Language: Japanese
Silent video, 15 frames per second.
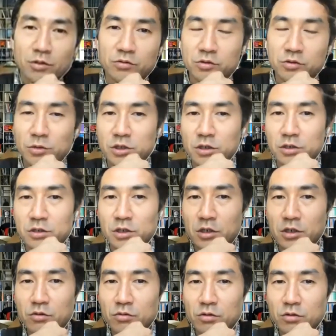吉村さんが
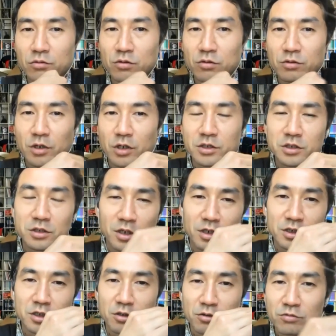先取りを学生時代
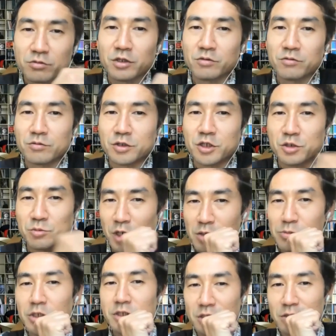からしてるっていう説もあ
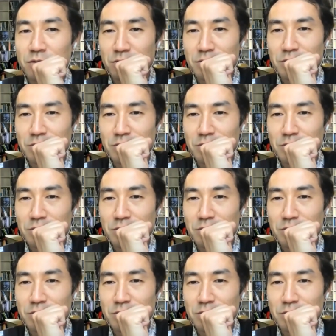りますけど。